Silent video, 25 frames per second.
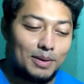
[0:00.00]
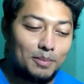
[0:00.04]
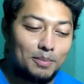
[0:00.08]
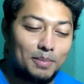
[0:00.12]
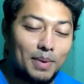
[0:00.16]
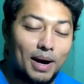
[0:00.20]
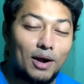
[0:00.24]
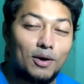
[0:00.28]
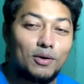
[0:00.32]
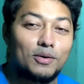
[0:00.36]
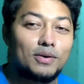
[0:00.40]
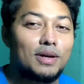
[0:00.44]

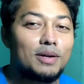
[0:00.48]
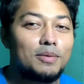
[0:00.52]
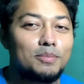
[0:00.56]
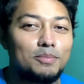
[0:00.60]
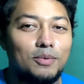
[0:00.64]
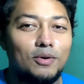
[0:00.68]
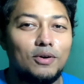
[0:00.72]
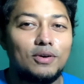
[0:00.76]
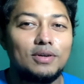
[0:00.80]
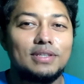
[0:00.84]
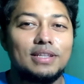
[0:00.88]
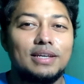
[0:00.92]
বারোটার
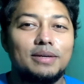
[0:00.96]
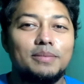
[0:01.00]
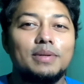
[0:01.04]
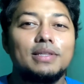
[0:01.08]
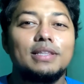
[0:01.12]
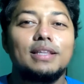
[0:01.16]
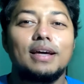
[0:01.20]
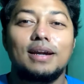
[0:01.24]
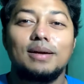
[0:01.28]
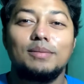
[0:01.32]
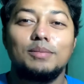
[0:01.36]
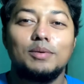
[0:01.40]
পর দেখবেন
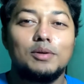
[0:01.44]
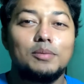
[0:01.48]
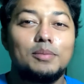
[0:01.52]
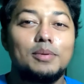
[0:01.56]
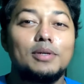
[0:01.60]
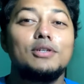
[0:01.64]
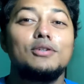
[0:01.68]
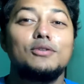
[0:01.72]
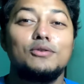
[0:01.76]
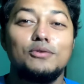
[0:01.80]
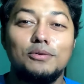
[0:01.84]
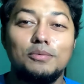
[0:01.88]
তারা বলবে
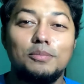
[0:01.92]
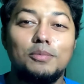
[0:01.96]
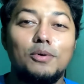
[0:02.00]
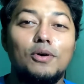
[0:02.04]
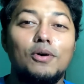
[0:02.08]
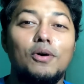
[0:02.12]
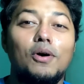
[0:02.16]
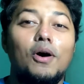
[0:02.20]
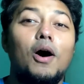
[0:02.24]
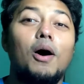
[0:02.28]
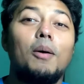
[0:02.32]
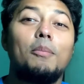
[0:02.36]
শুভ
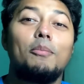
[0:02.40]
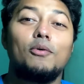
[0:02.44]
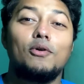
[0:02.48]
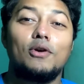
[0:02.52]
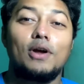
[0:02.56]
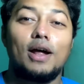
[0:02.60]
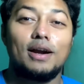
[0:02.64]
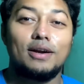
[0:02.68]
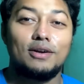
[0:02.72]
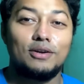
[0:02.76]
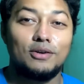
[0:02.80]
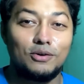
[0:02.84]

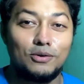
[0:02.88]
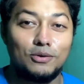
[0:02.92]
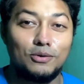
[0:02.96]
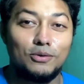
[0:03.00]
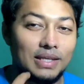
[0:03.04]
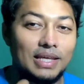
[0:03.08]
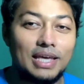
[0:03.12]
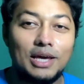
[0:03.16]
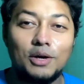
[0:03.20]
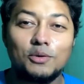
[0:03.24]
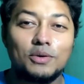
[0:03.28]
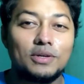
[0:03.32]
অপরাহ্ন
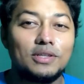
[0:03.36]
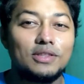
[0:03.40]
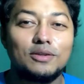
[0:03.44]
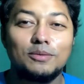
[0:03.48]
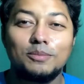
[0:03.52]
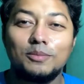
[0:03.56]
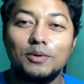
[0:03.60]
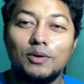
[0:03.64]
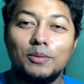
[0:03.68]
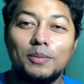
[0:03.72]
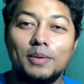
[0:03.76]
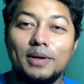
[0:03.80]
কেউ কিন্তু
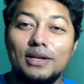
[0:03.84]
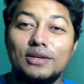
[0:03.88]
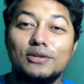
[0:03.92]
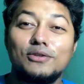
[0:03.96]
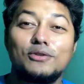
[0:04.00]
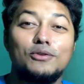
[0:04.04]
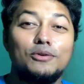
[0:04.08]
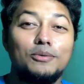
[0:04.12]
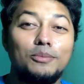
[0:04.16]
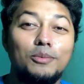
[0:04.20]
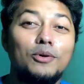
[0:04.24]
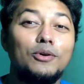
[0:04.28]
বলবে না
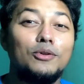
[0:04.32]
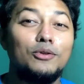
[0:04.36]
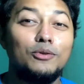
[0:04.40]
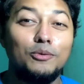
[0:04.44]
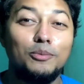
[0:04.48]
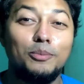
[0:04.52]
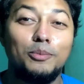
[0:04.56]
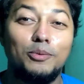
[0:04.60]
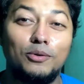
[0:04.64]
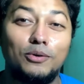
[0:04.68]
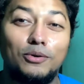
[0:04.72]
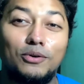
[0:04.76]
শুভ
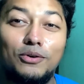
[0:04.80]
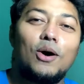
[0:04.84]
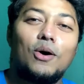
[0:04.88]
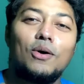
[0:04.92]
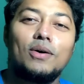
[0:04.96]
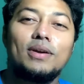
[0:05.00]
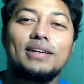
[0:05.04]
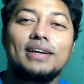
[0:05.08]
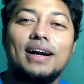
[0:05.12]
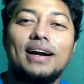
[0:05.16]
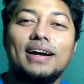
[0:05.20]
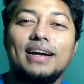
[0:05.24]
দুপুর
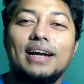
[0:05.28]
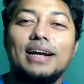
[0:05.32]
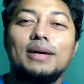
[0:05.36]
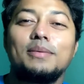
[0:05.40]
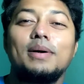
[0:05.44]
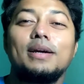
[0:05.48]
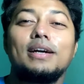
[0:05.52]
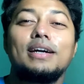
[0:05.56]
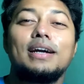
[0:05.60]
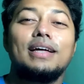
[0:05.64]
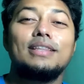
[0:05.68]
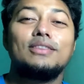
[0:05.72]
অনেক আগে
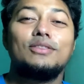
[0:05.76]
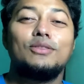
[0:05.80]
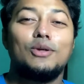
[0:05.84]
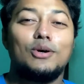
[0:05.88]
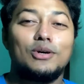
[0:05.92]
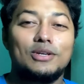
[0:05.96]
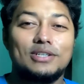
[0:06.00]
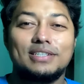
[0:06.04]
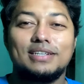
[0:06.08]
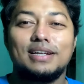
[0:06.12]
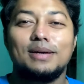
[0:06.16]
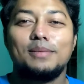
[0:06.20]
একবার রাত
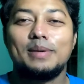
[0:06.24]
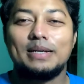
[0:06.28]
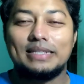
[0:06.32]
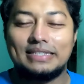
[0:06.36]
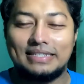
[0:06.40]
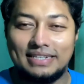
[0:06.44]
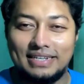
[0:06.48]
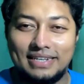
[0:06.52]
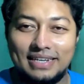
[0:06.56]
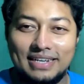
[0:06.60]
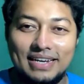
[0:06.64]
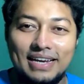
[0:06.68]
দশটা
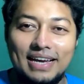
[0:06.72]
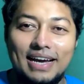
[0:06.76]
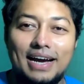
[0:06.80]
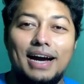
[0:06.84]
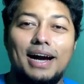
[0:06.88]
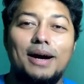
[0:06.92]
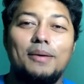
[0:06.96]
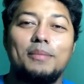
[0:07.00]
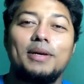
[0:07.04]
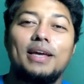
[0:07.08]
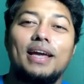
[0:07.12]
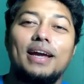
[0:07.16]
বাজে
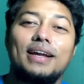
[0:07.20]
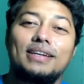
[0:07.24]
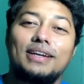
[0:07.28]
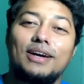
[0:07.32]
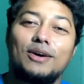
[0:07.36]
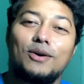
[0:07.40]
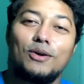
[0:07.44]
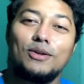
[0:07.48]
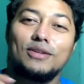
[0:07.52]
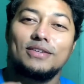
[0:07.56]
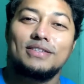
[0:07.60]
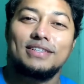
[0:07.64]
আমি একটা
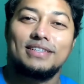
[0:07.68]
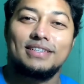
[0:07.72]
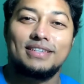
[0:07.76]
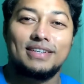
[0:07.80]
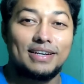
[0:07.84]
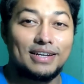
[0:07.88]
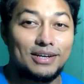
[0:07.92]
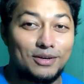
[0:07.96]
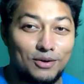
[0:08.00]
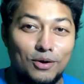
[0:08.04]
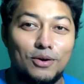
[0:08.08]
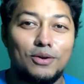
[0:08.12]
কল
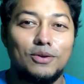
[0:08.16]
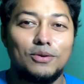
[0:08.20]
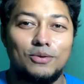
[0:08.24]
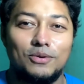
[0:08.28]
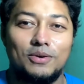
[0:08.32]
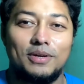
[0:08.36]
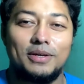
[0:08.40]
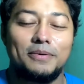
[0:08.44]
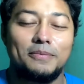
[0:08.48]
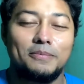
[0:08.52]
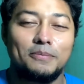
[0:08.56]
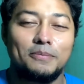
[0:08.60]
সেন্টারে কল
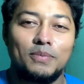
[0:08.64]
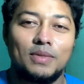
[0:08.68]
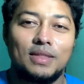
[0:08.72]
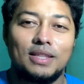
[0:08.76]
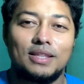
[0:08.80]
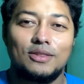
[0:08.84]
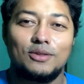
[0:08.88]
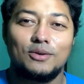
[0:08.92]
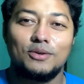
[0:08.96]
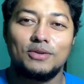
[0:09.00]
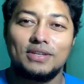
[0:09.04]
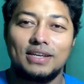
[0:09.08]
করি
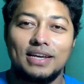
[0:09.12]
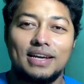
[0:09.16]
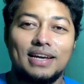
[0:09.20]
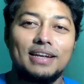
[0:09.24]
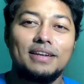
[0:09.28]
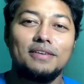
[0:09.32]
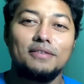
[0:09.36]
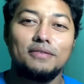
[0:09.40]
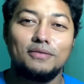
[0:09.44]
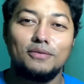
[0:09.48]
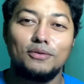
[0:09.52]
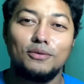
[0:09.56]
তো
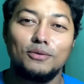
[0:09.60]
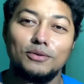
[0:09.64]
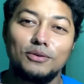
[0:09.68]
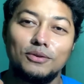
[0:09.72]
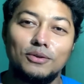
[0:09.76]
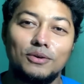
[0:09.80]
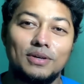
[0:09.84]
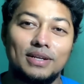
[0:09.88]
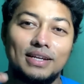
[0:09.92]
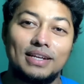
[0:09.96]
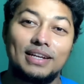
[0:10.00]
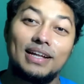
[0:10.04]
সেখানে ফোন
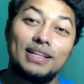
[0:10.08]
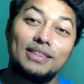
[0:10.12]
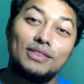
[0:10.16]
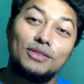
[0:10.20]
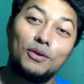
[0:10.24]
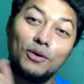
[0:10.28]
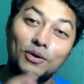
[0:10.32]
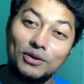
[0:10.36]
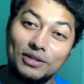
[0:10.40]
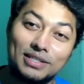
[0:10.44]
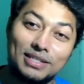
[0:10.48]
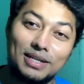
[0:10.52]
ধরে রাত
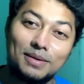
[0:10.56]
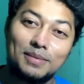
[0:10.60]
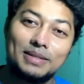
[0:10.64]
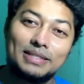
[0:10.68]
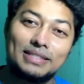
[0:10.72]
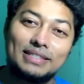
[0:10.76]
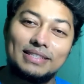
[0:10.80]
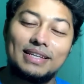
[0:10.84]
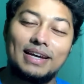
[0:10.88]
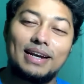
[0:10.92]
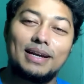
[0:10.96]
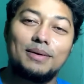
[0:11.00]
দশটা
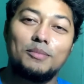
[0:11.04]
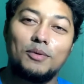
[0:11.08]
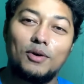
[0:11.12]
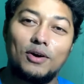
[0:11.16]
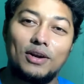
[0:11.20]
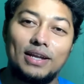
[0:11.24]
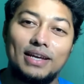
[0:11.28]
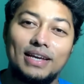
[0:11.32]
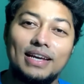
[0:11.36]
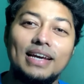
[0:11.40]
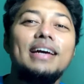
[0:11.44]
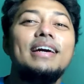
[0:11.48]
বাজে তারা
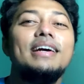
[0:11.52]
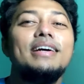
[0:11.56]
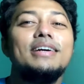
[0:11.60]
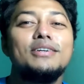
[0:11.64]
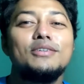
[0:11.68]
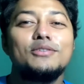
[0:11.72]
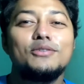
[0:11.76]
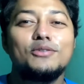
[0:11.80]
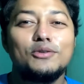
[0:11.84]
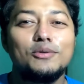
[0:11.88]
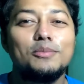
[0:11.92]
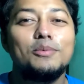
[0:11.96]
বলে
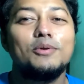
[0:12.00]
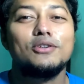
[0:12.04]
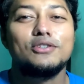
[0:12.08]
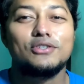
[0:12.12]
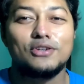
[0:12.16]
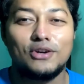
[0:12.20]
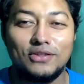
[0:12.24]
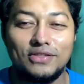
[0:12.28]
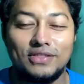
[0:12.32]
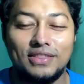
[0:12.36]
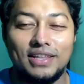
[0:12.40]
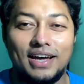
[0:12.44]
শুভ
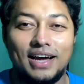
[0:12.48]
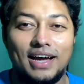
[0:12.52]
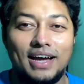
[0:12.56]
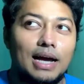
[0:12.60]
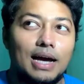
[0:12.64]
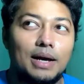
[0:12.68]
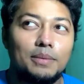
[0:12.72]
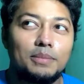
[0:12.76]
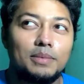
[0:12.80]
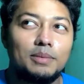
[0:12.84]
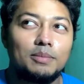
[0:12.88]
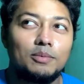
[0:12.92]
সন্ধ্যা
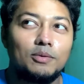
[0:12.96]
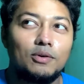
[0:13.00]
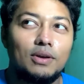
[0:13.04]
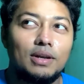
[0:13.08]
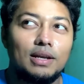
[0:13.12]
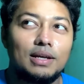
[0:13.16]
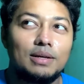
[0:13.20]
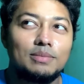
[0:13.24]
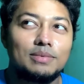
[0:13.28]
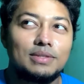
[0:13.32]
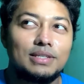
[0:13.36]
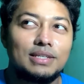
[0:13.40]
আমি
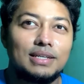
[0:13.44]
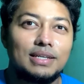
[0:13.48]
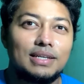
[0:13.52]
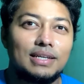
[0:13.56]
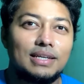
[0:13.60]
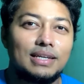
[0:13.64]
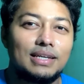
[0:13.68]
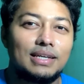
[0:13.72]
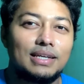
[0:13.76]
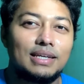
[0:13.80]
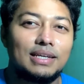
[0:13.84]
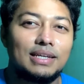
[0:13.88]
বললাম যে
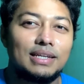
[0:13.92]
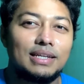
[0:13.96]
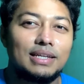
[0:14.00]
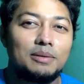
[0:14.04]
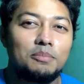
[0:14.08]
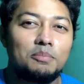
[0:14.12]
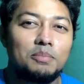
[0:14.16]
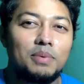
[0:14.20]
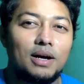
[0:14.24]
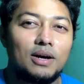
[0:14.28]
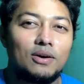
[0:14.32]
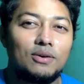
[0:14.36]
কি
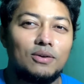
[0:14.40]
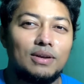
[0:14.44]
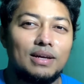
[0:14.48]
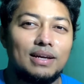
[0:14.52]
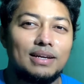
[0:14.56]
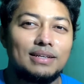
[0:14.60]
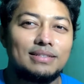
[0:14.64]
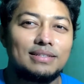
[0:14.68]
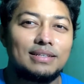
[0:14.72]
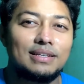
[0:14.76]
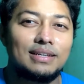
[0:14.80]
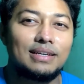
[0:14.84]
পাগল হয়ে
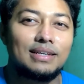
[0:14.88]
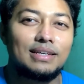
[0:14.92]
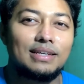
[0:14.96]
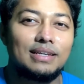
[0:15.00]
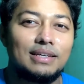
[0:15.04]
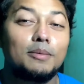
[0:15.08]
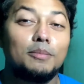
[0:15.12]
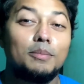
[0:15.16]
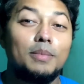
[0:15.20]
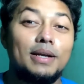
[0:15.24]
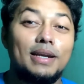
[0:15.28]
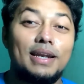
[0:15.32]
গেছে নাকি
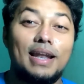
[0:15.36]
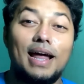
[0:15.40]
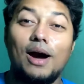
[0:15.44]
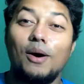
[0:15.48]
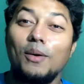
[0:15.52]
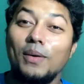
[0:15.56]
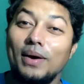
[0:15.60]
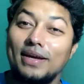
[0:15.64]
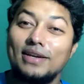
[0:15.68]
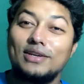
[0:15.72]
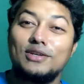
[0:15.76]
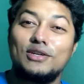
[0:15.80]
বাট নাও
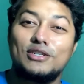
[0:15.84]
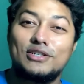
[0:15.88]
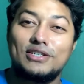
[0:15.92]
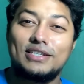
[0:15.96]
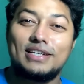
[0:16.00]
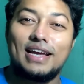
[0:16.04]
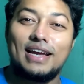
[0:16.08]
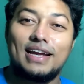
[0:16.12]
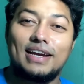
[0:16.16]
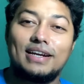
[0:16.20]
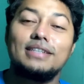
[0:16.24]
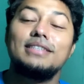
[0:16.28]
আই
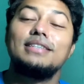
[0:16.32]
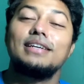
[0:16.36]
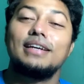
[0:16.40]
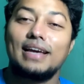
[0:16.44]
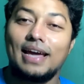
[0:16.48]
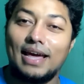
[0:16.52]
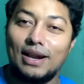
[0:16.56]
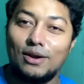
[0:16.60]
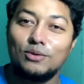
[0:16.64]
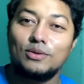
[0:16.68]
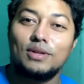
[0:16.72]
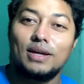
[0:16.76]
আন্ডারস্ট্যান্ড যে
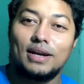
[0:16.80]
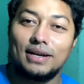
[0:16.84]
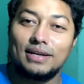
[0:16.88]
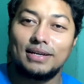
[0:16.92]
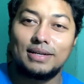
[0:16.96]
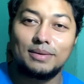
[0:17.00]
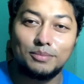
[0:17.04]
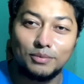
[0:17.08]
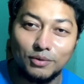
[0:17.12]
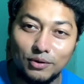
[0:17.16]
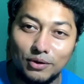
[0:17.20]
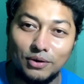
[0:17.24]
কেন তারা
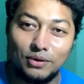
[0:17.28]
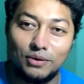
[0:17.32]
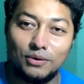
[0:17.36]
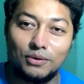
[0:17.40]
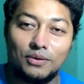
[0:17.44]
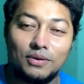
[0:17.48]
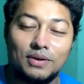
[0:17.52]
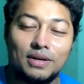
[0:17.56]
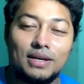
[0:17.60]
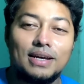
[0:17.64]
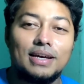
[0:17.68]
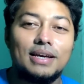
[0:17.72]
এটা বললো
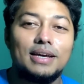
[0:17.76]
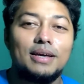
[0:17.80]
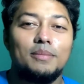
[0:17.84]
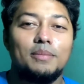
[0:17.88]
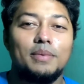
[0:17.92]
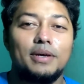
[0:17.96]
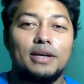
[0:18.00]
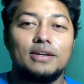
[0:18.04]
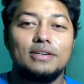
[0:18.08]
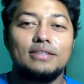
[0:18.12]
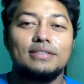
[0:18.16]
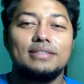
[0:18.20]

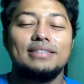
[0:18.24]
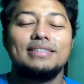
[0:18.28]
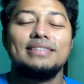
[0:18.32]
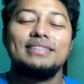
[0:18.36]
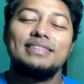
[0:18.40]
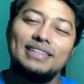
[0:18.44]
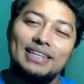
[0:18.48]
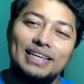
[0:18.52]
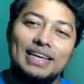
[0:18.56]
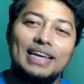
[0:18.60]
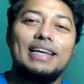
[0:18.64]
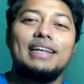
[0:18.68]
বিকজ
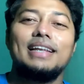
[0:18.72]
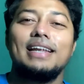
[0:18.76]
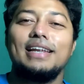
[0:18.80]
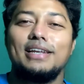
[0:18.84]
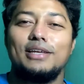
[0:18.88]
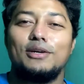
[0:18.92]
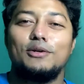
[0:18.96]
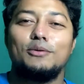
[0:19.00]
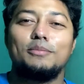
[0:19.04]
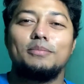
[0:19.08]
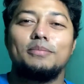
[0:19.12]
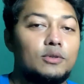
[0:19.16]
এটাই
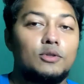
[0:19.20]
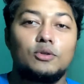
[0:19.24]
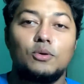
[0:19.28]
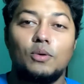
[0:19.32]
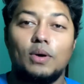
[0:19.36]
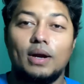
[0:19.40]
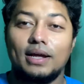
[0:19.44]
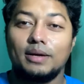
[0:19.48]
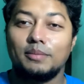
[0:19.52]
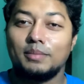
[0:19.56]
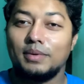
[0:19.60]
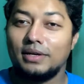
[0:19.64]
নিয়ম সো
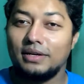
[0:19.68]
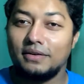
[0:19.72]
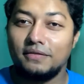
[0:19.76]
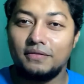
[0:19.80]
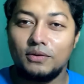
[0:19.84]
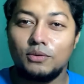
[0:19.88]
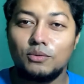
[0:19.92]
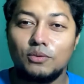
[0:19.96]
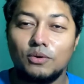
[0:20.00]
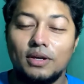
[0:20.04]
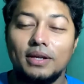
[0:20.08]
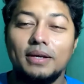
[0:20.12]
আরেকবার
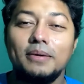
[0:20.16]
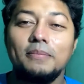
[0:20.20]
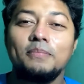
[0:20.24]
রিভিউ করি